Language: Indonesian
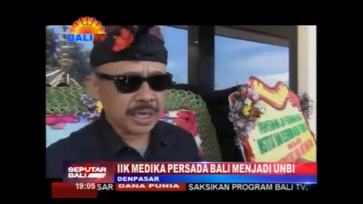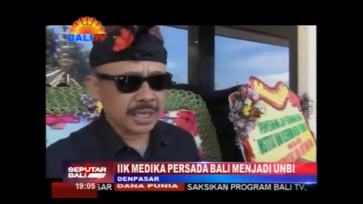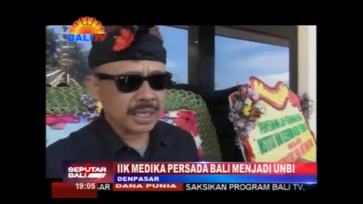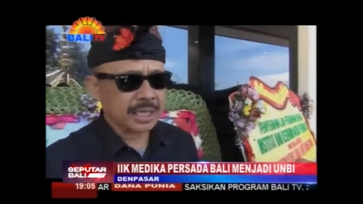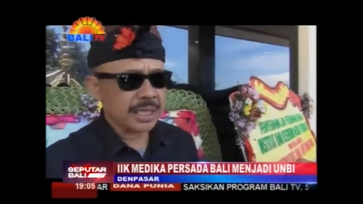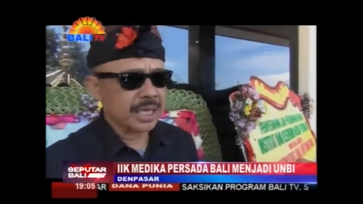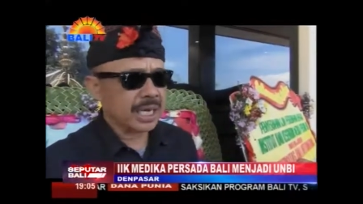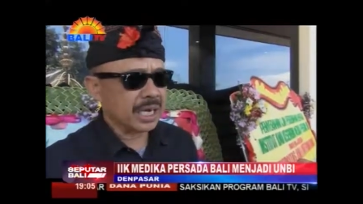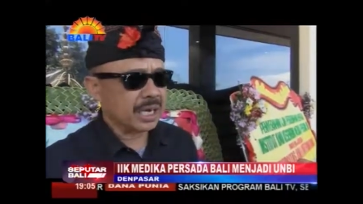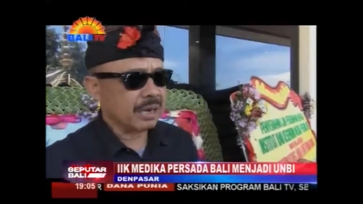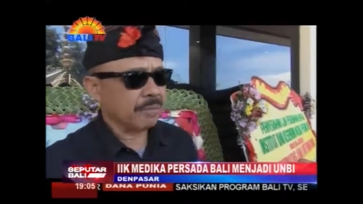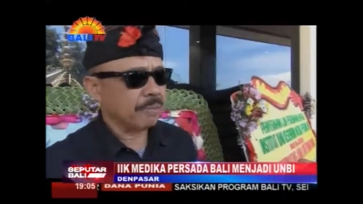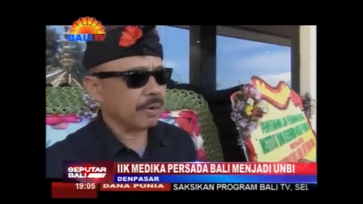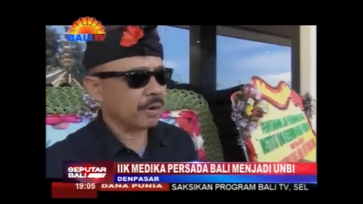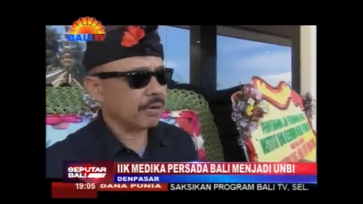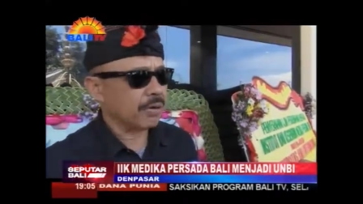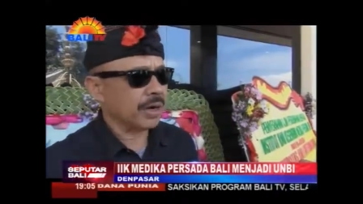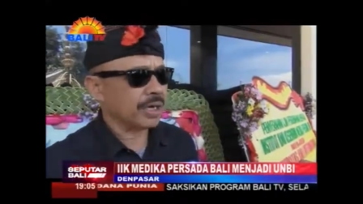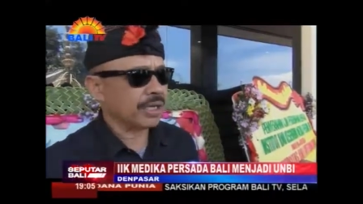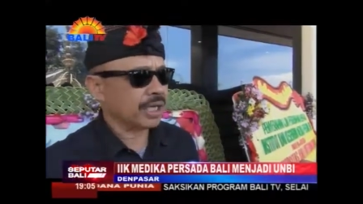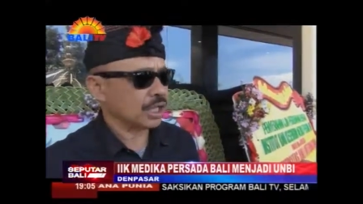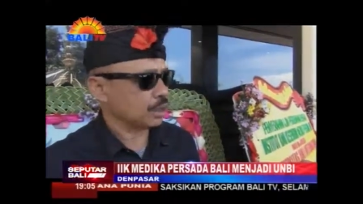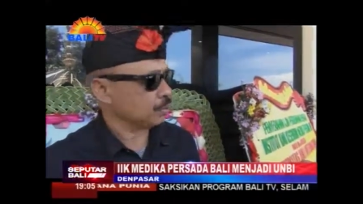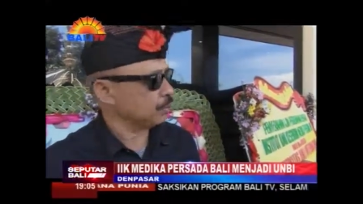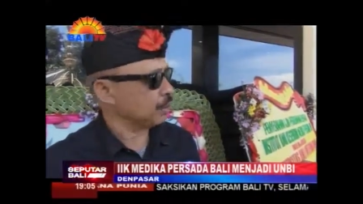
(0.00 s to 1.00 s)
perguruan tinggi yang
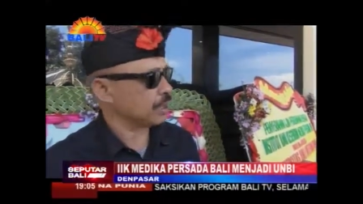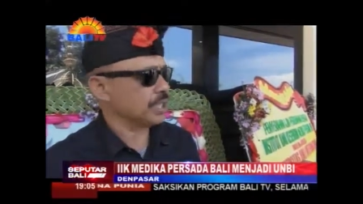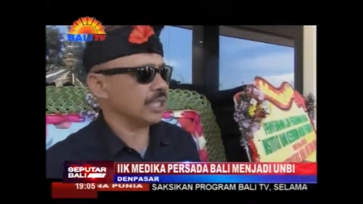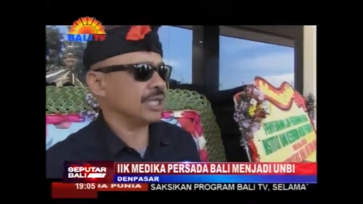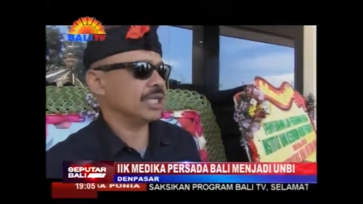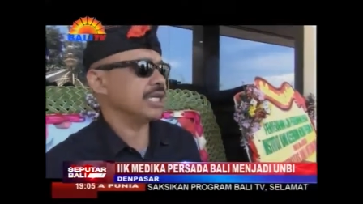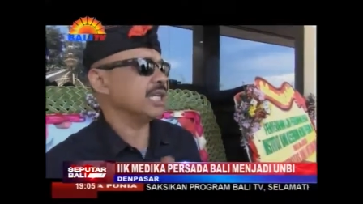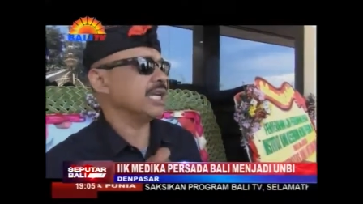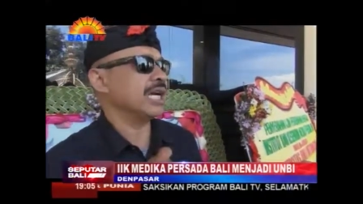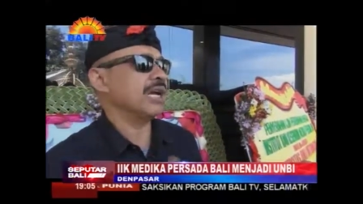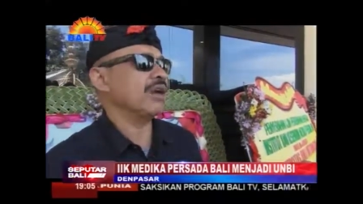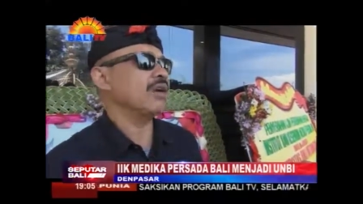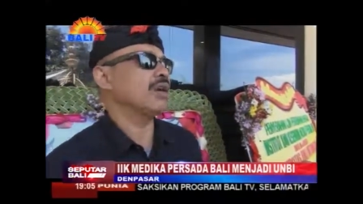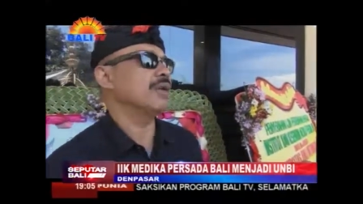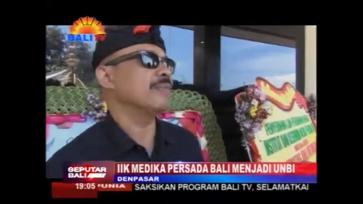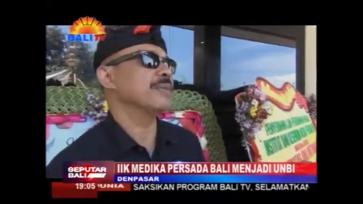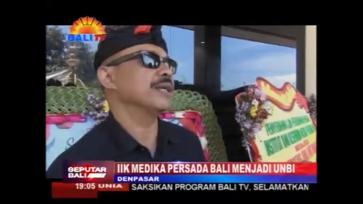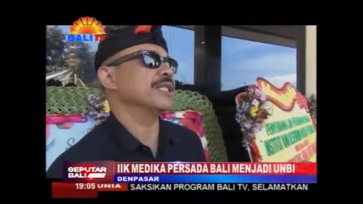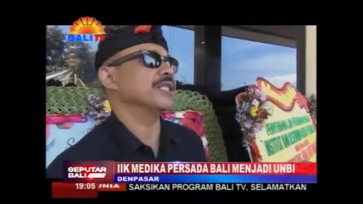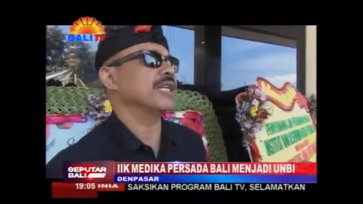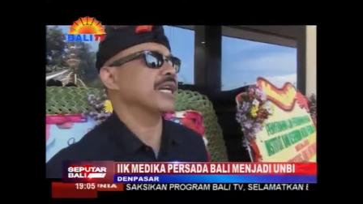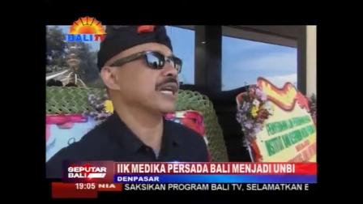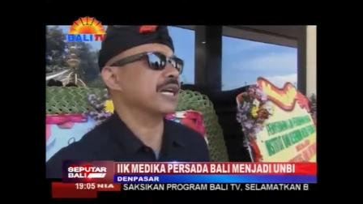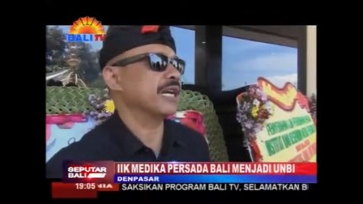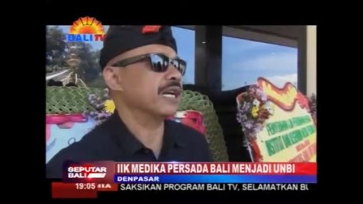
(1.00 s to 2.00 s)
tidak berkualitas pasti
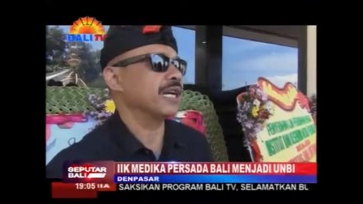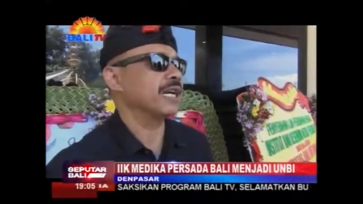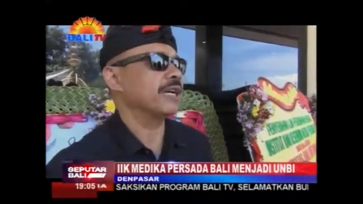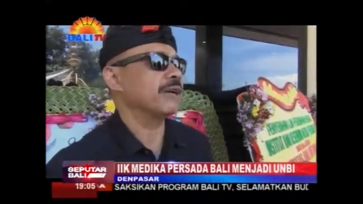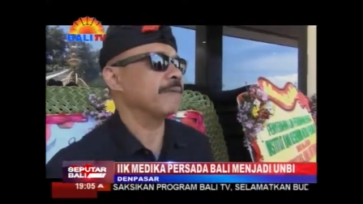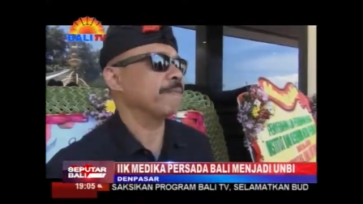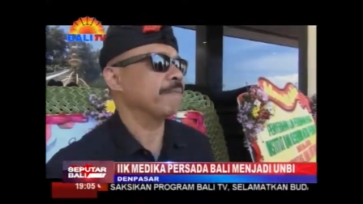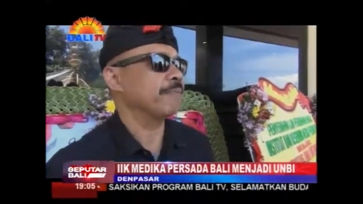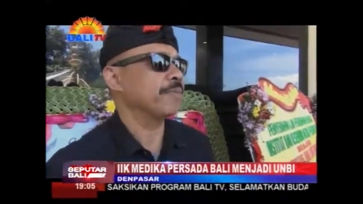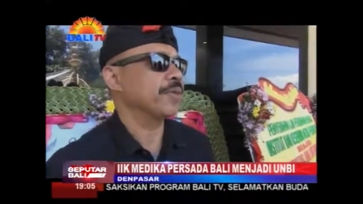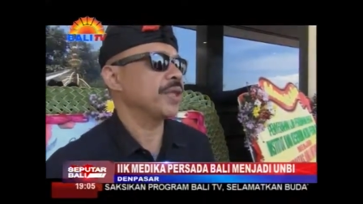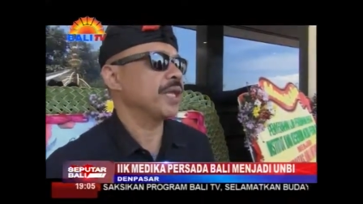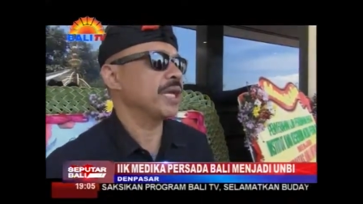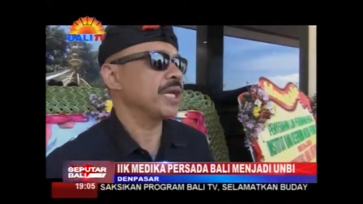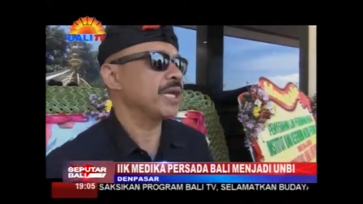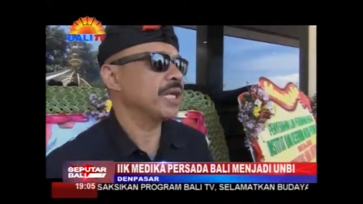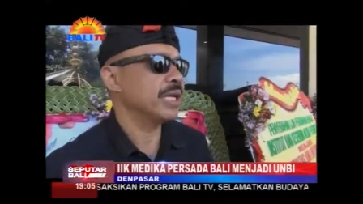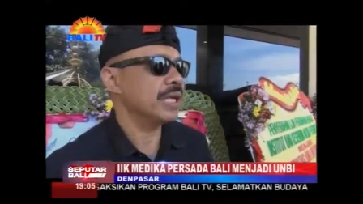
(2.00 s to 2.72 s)
ditinggal oleh masyarakat.